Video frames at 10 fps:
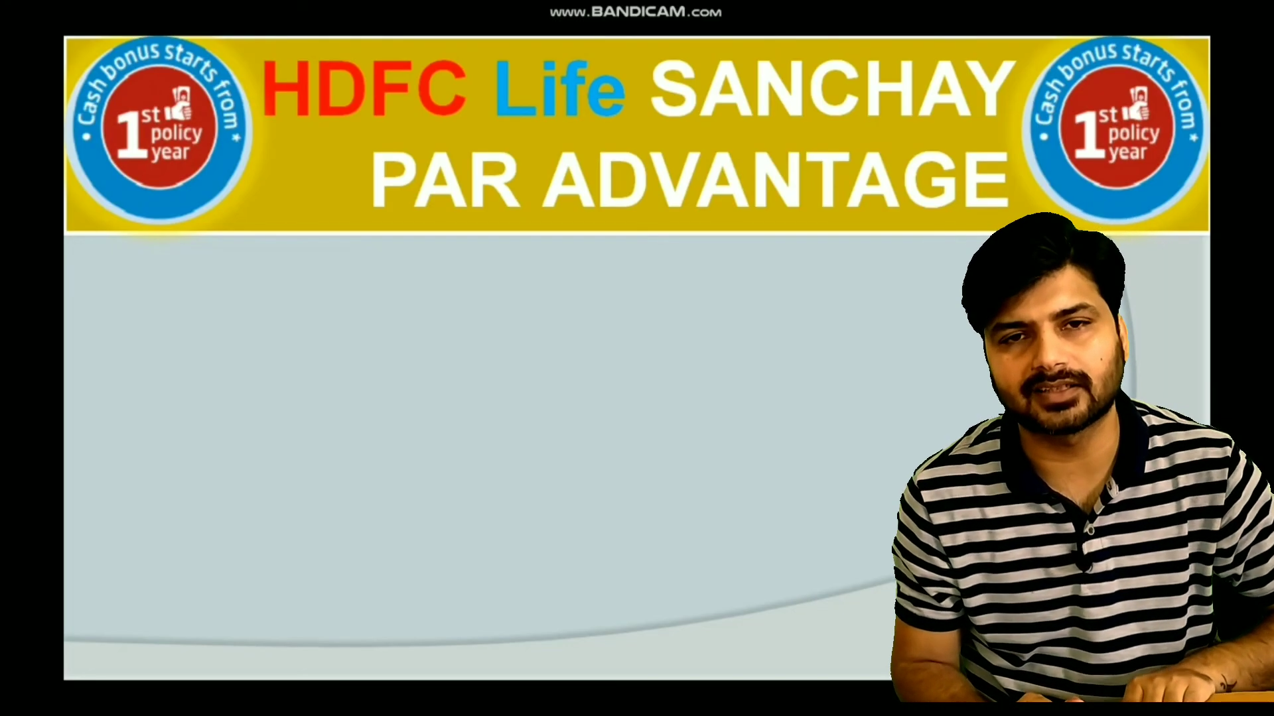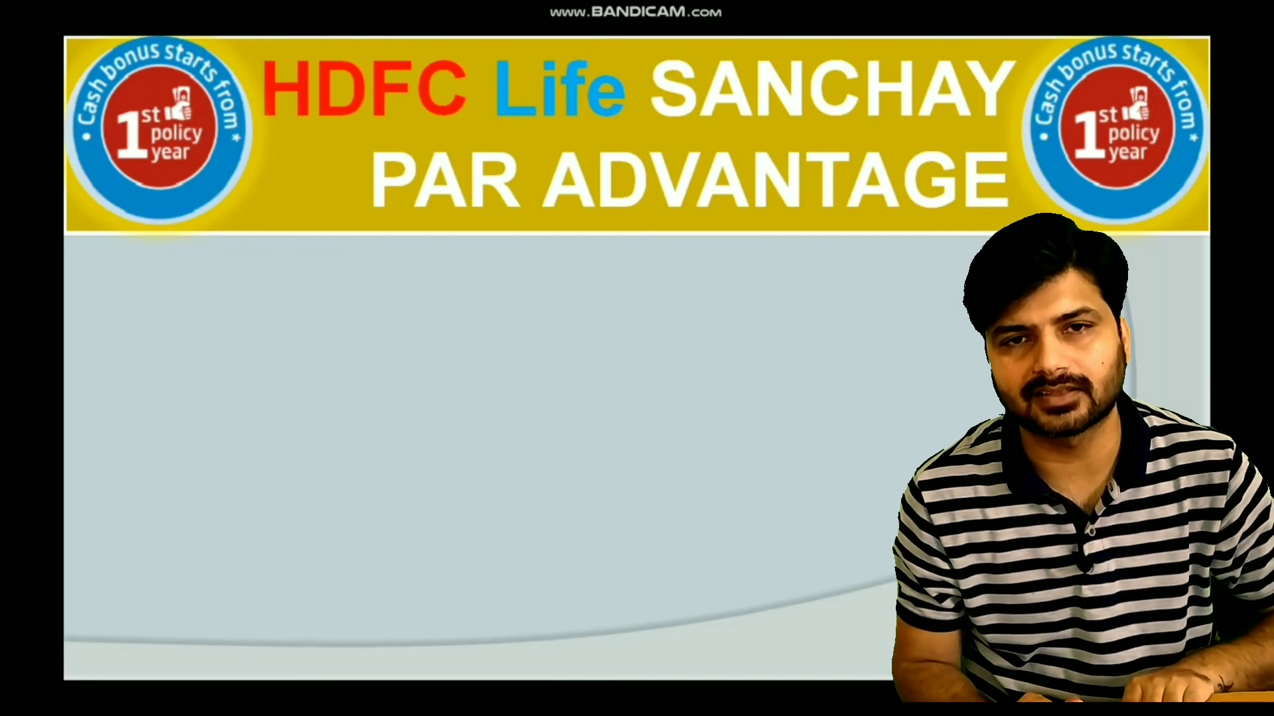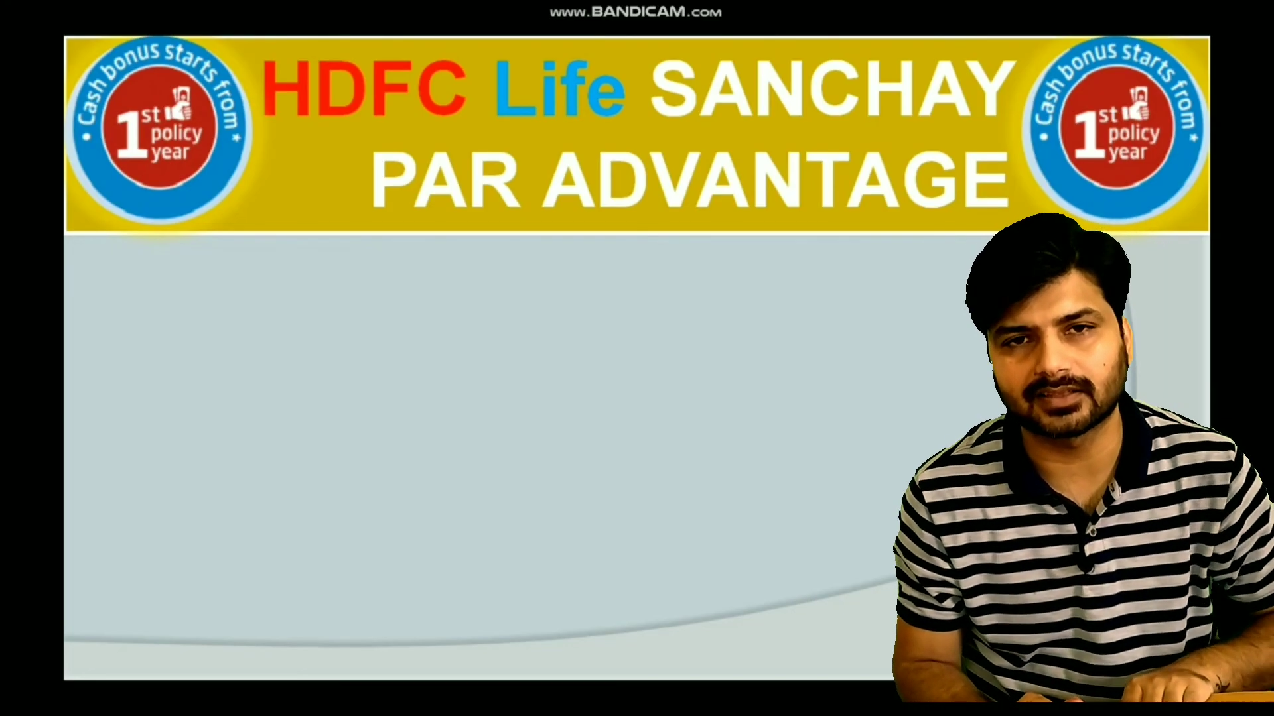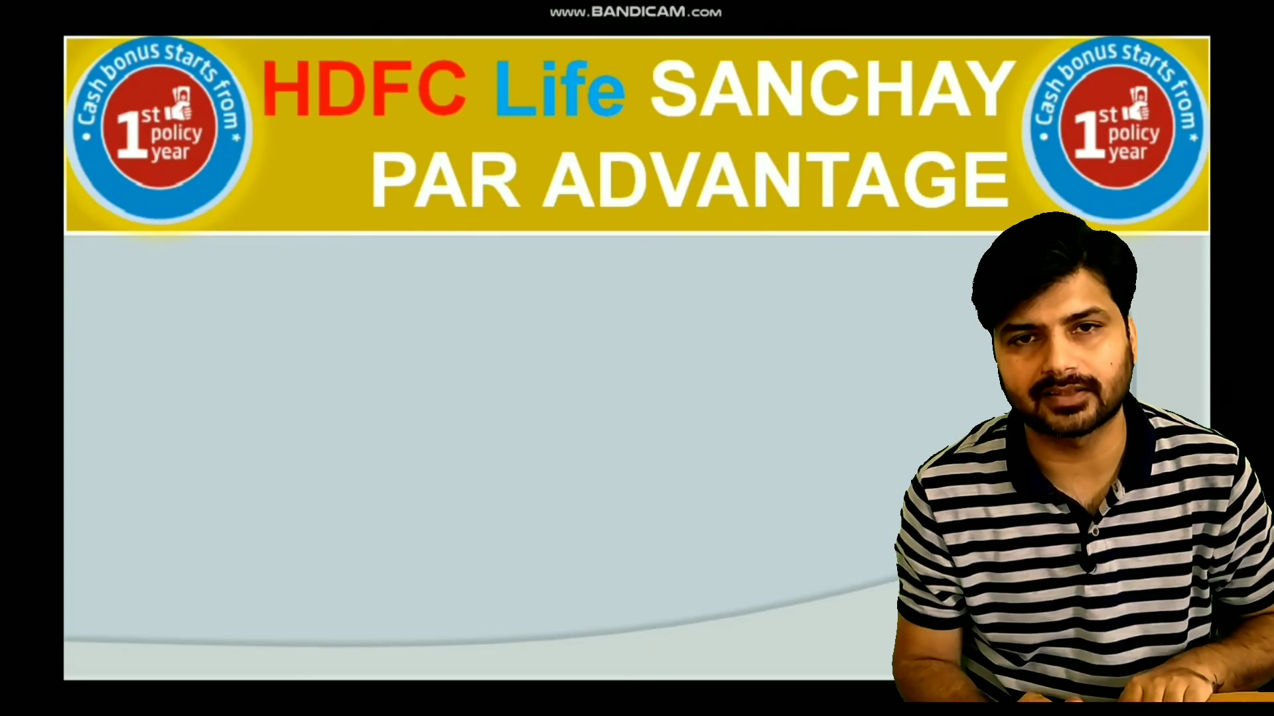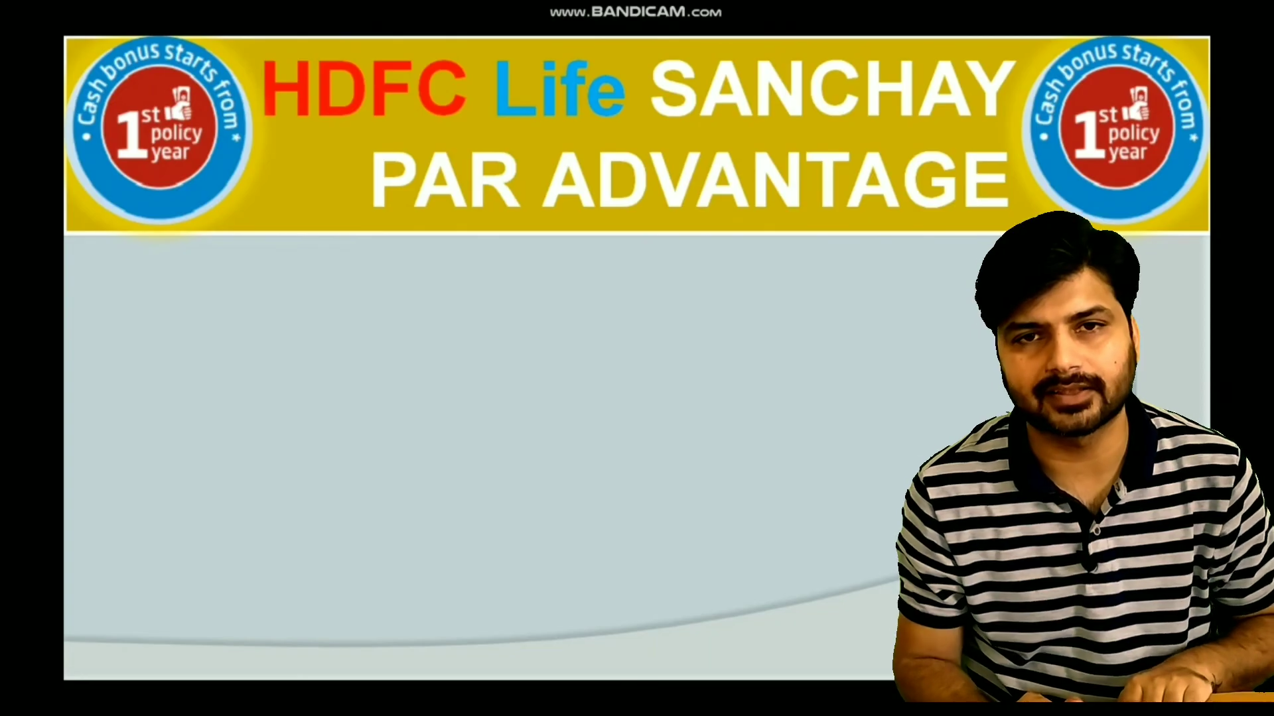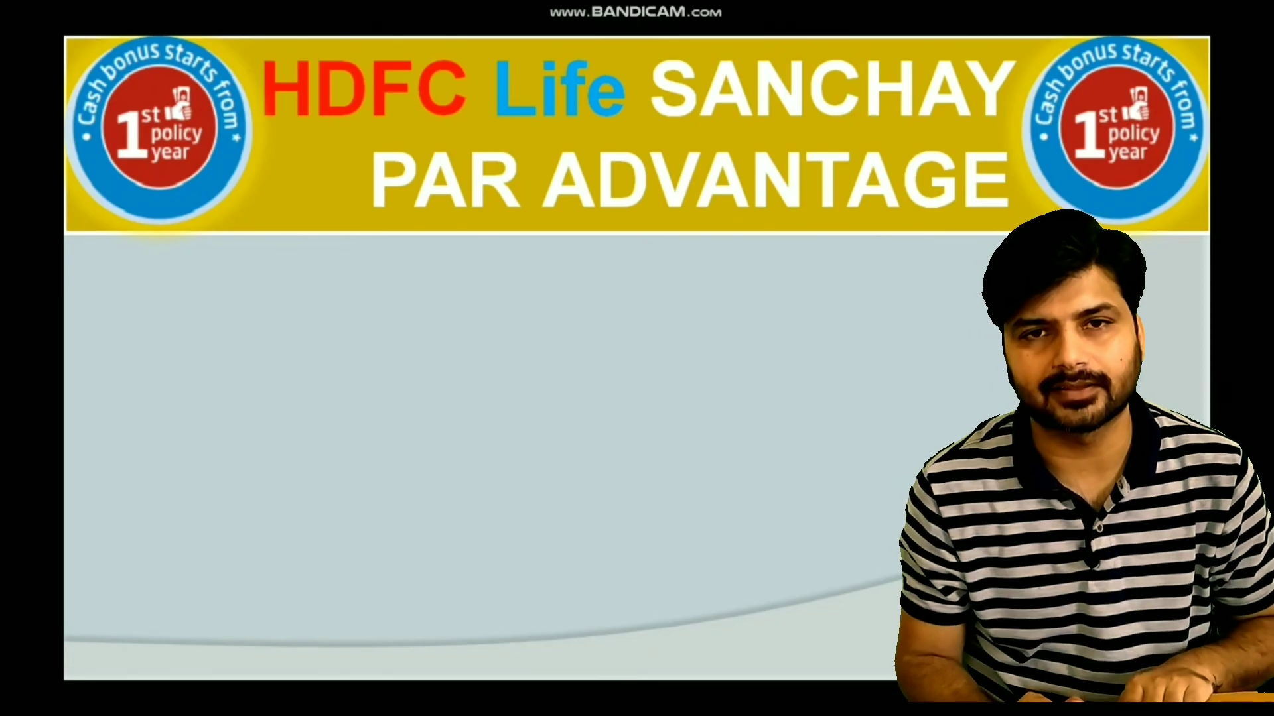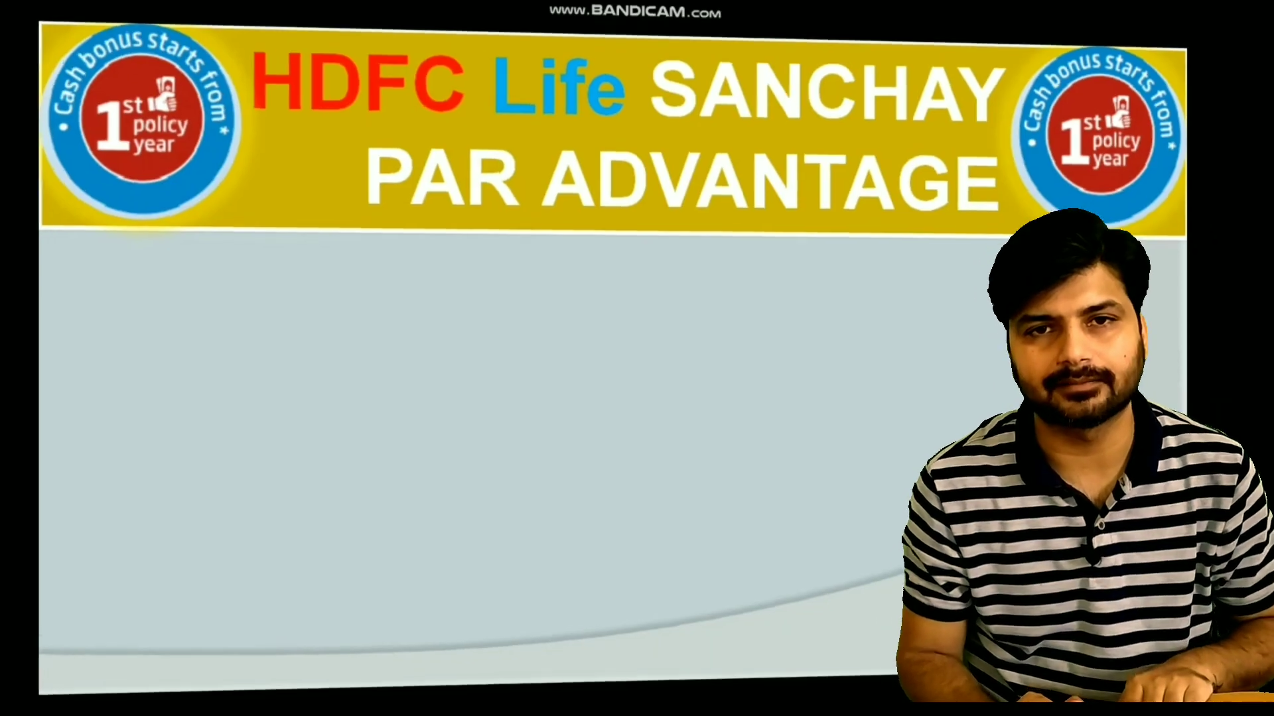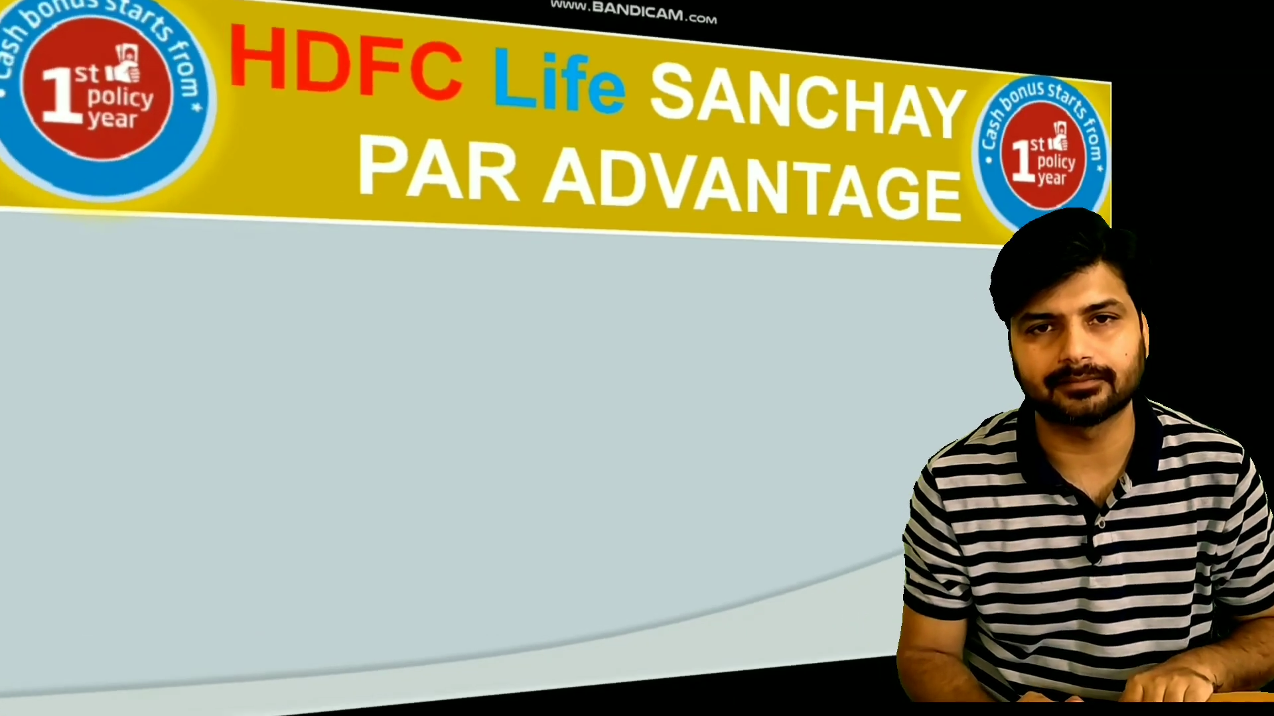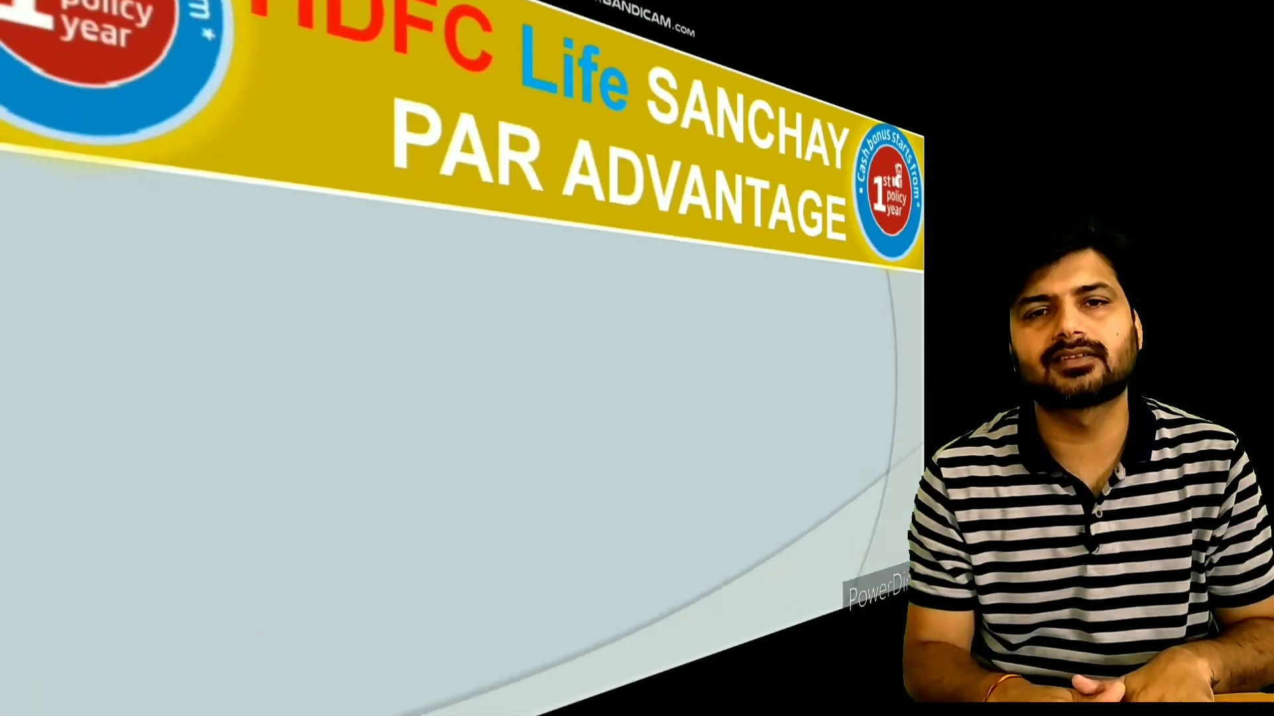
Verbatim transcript: करा सकते हैं